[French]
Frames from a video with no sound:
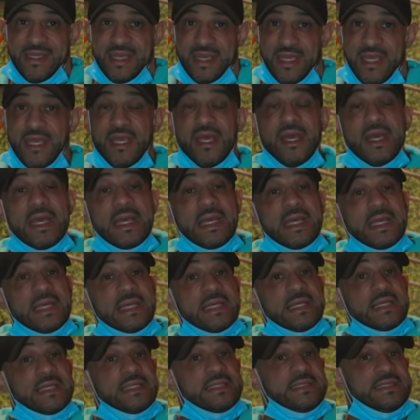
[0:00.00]
séries,
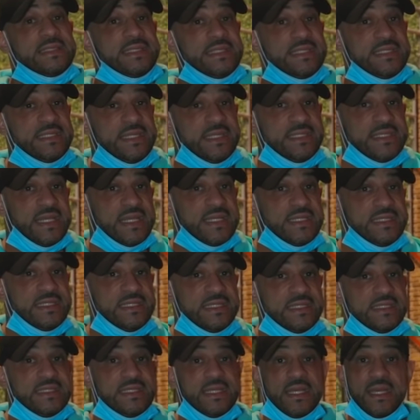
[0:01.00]
6
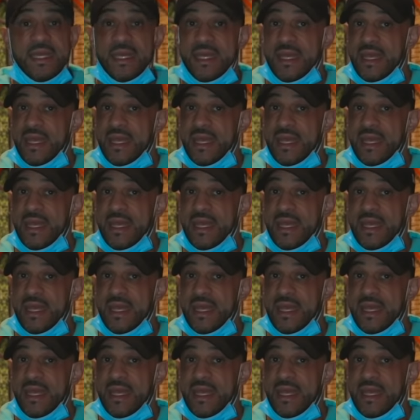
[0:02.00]
exercices